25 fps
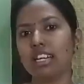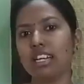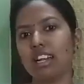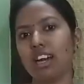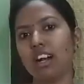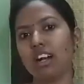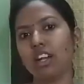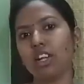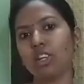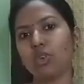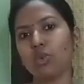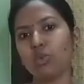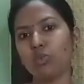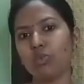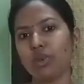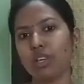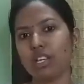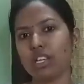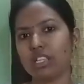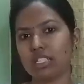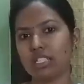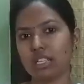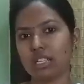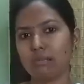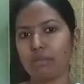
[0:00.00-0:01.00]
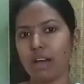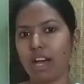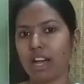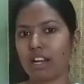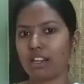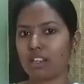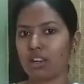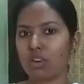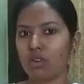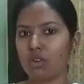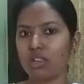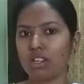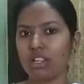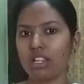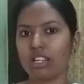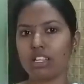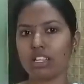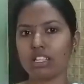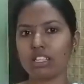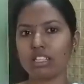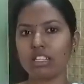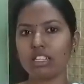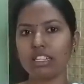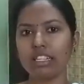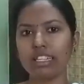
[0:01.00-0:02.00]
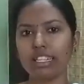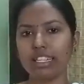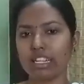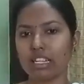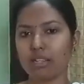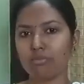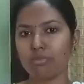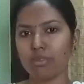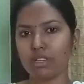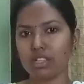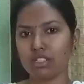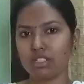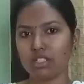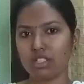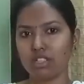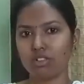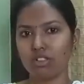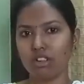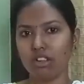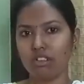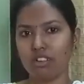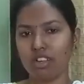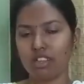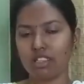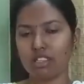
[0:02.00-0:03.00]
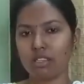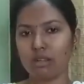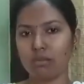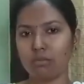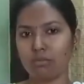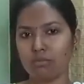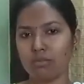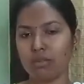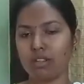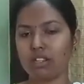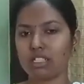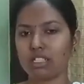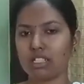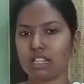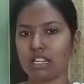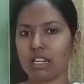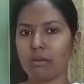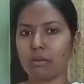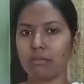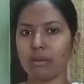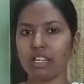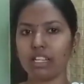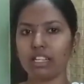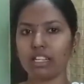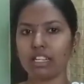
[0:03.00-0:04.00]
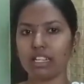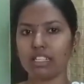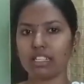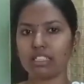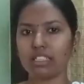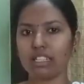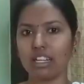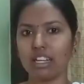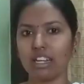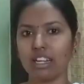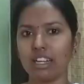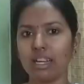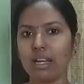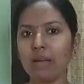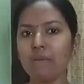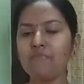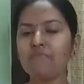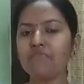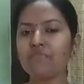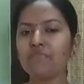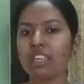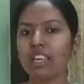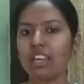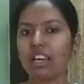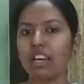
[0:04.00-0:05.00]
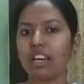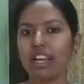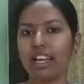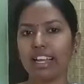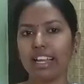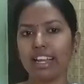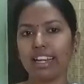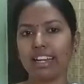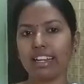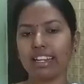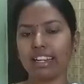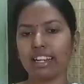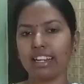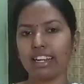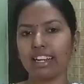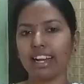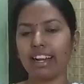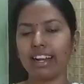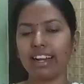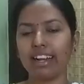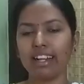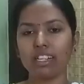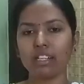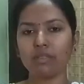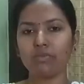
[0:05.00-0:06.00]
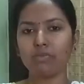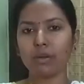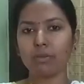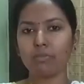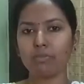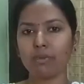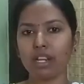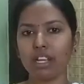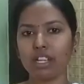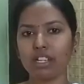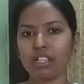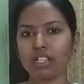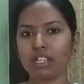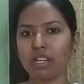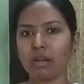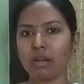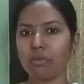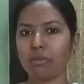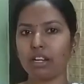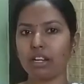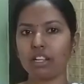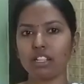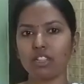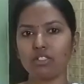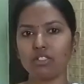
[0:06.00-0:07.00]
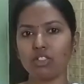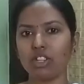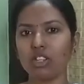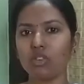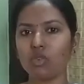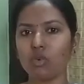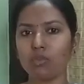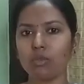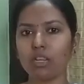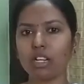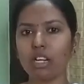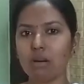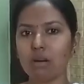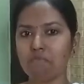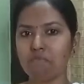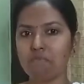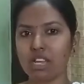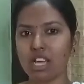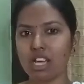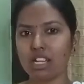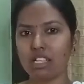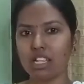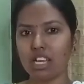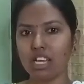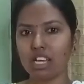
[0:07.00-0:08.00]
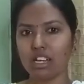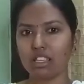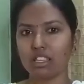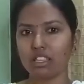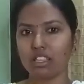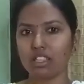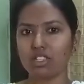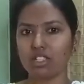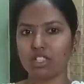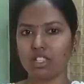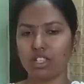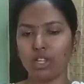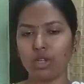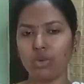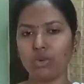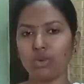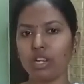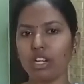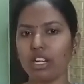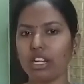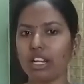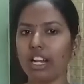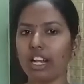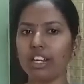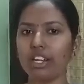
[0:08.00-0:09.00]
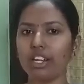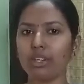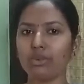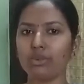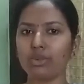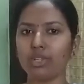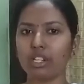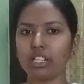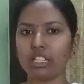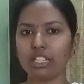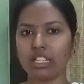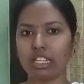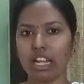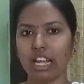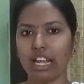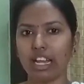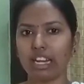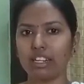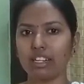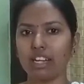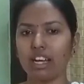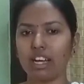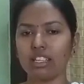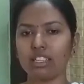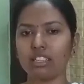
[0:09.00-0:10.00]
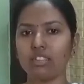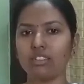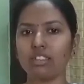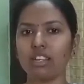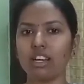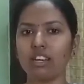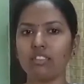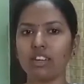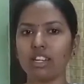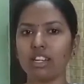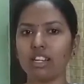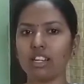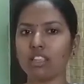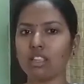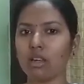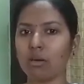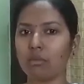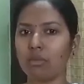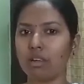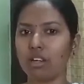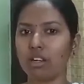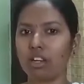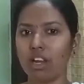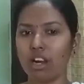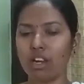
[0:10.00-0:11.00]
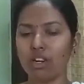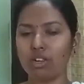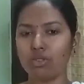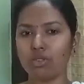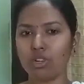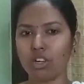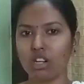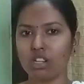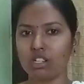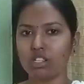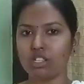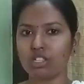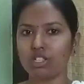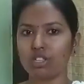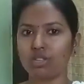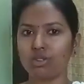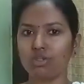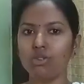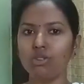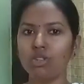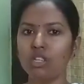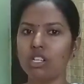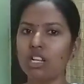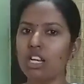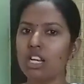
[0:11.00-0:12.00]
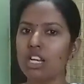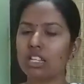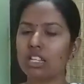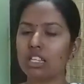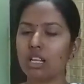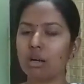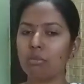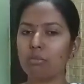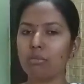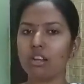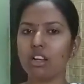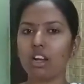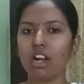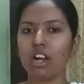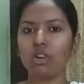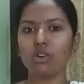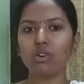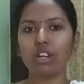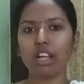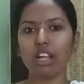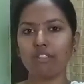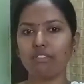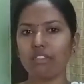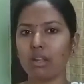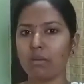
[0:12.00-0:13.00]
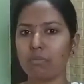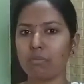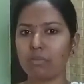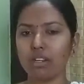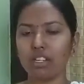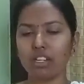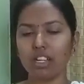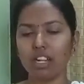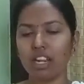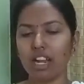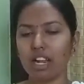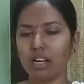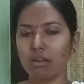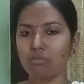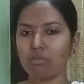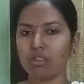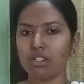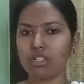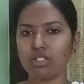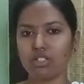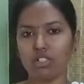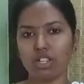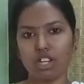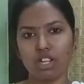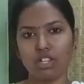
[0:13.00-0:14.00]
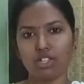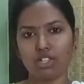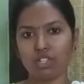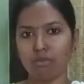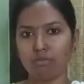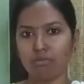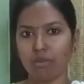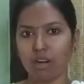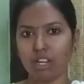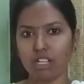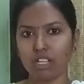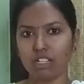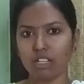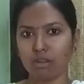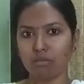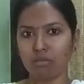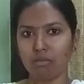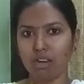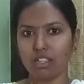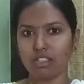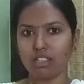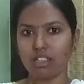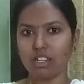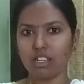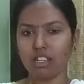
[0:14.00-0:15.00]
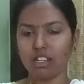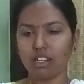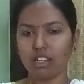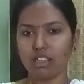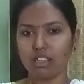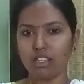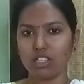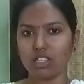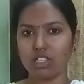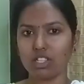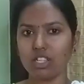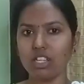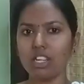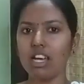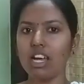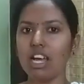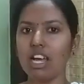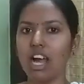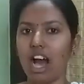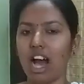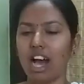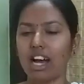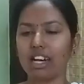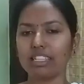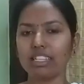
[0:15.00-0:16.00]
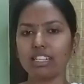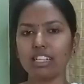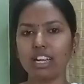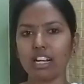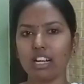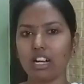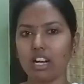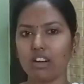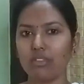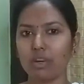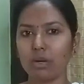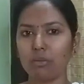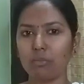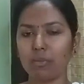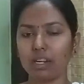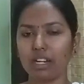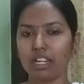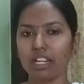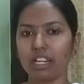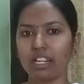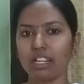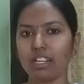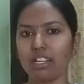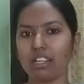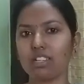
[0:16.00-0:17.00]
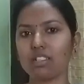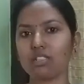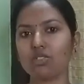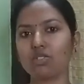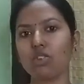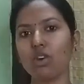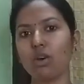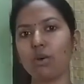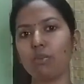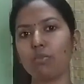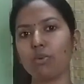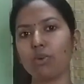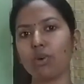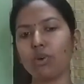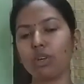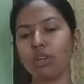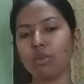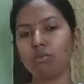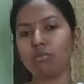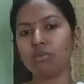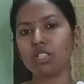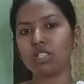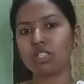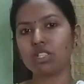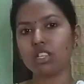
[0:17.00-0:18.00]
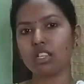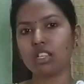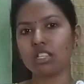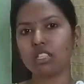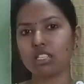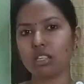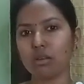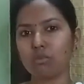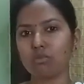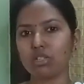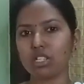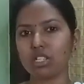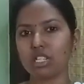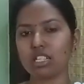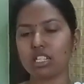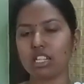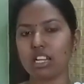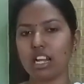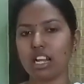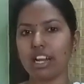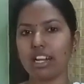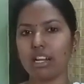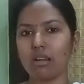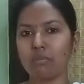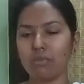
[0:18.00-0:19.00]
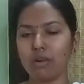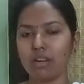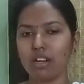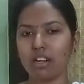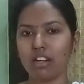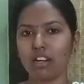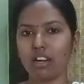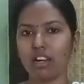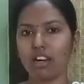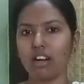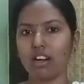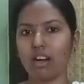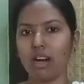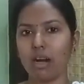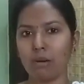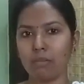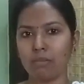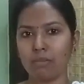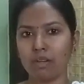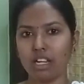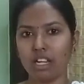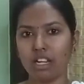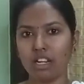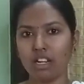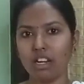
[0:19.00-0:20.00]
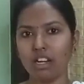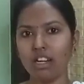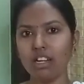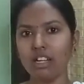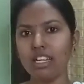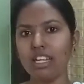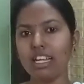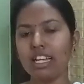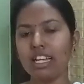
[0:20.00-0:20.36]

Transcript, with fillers: நான் யூபிஎஸ்சி பேக்ரவுண்ட்லேருந்து டிஎன்பிஎஸ்சிக்குள்ளே வந்த பர்சன் அப்படிங்கிறதுனால எனக்கு ப்ரிப்பரேஷன் அப்படின்றது வந்துட்டு ரொம்ப கம்மியாக தான் இருந்துச்சு யூனிட் எயிட் யூனிட் நைன் அதுதான் வந்துட்டு தமிழ்நாடு கல்ச்சரும் தமிழ்நாடு டெவலப்மெண்ட் அண்ட் அட்மினிஸ்ட்ரேஷன் படிக்கிற மாதிரி இருந்துச்சு அதை நான் கவர் பண்ணிக்கிட்டேன் ஸோ அப்போது மிச்ச சப்ஜெக்ட்ஸ்க்கெலாம் என்ன பண்ணலாம் அப்படின்னா